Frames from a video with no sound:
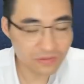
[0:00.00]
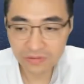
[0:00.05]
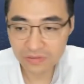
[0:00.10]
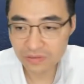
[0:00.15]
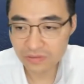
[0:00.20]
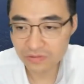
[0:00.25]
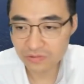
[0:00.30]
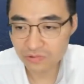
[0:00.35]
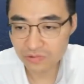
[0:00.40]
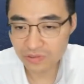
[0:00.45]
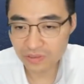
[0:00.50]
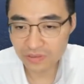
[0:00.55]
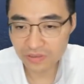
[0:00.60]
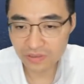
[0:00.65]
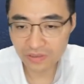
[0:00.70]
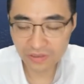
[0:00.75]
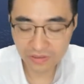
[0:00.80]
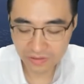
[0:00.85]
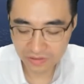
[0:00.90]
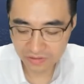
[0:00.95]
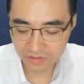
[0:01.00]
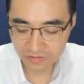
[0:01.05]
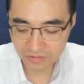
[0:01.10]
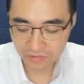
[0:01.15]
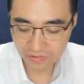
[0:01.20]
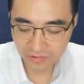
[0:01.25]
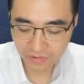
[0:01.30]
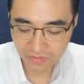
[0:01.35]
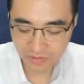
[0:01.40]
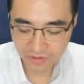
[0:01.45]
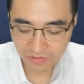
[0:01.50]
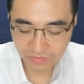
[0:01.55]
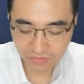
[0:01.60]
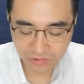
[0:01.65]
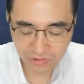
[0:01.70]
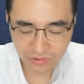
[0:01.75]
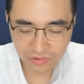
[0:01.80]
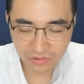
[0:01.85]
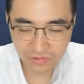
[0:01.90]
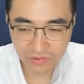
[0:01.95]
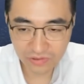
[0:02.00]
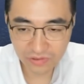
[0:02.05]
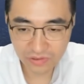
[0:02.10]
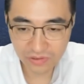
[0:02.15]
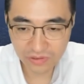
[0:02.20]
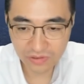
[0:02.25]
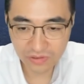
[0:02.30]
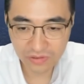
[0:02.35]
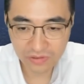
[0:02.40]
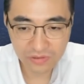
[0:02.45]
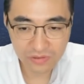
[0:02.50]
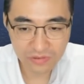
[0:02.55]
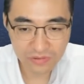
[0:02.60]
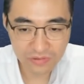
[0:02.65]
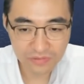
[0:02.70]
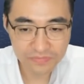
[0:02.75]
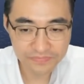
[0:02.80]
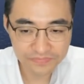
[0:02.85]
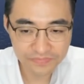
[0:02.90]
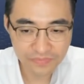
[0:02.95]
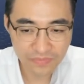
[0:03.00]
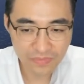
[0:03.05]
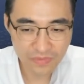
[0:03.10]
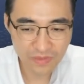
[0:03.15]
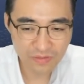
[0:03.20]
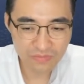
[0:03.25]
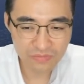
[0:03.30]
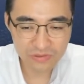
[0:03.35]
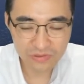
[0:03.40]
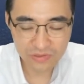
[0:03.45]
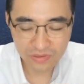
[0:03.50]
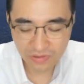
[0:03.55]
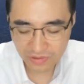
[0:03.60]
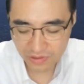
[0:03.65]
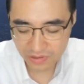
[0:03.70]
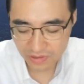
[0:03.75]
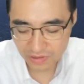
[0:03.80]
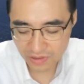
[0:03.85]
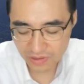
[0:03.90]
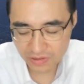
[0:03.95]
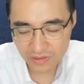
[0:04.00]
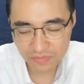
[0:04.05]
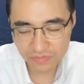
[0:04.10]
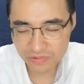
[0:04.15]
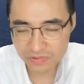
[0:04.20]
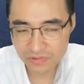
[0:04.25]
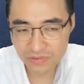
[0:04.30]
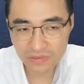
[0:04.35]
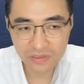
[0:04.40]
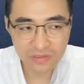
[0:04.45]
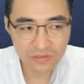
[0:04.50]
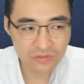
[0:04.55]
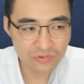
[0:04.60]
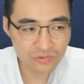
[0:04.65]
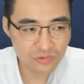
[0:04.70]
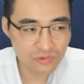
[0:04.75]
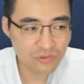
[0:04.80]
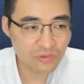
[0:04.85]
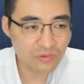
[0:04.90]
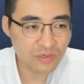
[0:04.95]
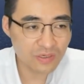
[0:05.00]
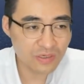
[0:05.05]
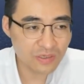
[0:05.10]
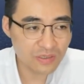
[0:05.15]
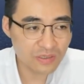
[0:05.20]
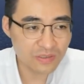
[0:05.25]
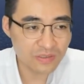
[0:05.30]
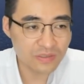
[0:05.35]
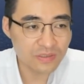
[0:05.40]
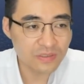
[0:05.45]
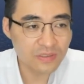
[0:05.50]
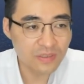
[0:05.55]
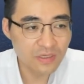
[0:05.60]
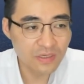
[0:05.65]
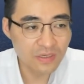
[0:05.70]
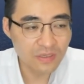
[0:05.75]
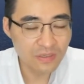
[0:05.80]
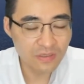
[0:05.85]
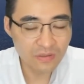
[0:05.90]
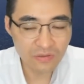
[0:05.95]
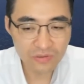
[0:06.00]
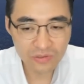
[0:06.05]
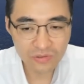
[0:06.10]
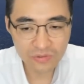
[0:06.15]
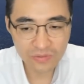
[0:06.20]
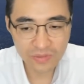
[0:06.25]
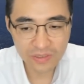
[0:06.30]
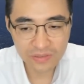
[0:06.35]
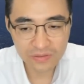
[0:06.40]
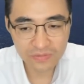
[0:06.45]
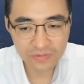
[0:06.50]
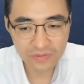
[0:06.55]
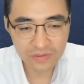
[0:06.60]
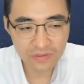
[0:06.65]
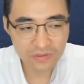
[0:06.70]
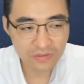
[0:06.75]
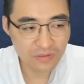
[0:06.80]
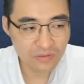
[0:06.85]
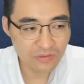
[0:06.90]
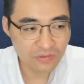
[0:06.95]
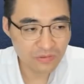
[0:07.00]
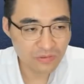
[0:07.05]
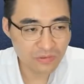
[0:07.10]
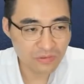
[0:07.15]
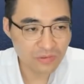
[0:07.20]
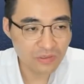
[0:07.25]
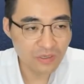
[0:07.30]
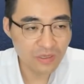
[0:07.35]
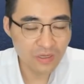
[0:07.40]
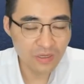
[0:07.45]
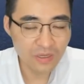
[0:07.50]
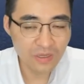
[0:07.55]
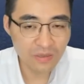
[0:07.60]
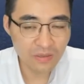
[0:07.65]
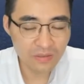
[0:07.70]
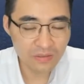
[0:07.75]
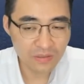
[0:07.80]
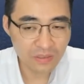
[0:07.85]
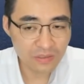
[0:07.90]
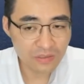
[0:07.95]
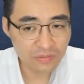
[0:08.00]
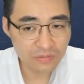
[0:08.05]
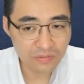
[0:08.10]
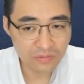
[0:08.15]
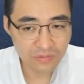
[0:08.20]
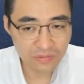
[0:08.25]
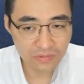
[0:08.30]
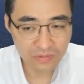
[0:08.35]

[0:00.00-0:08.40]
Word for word: 이제 주가가 어제 막 부러져 버렸잖아요. 그러니까 수소가 어제도 말씀드린 대로 사실